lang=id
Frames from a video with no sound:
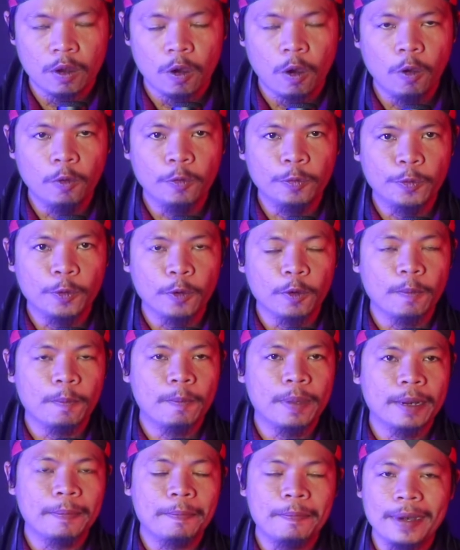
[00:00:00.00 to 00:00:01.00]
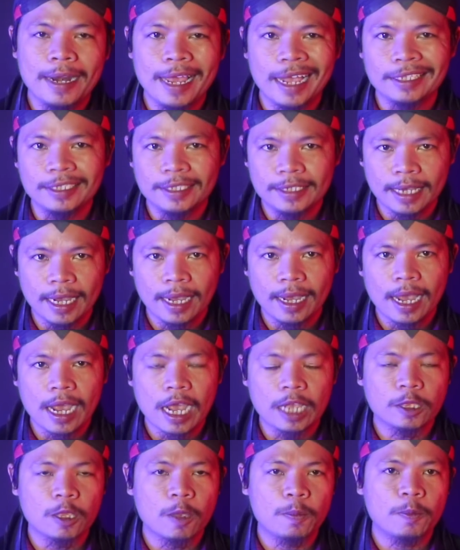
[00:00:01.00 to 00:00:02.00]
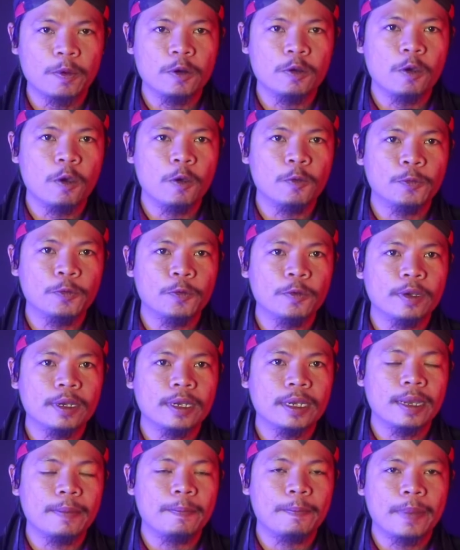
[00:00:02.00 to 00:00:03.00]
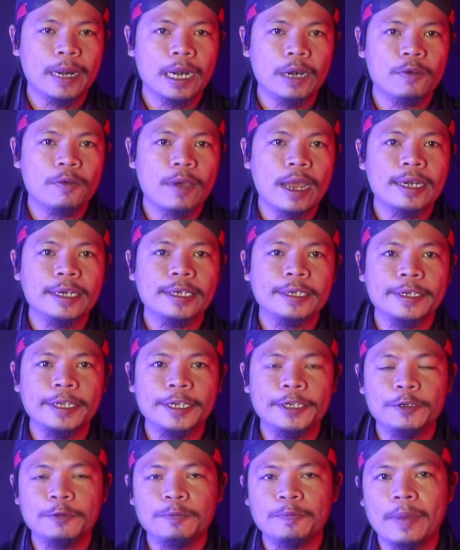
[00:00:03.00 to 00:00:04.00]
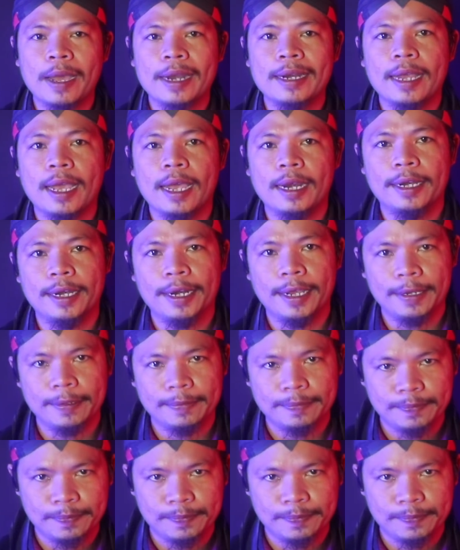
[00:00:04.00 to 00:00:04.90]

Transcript: untuk berbelanja ataupun untuk keperluan kehidupan Anda.